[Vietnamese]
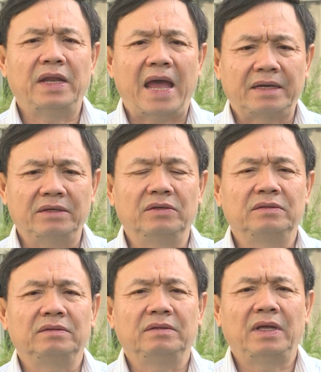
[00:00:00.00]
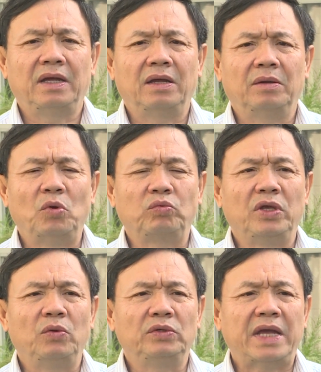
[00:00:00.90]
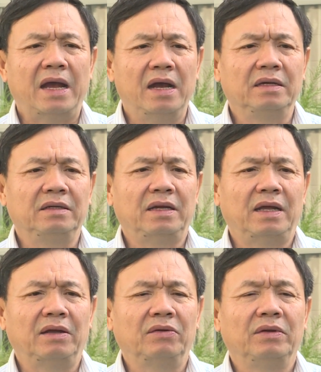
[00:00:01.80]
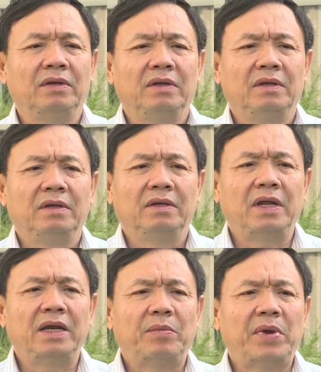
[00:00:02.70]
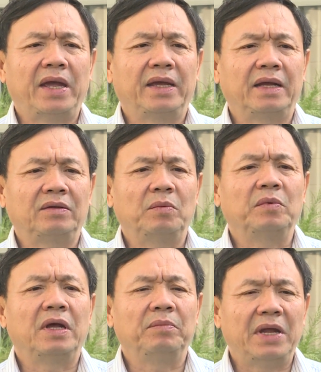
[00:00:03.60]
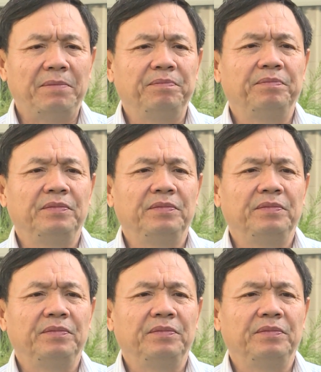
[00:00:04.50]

đạt được và mục tiêu xa hơn là đến năm 2025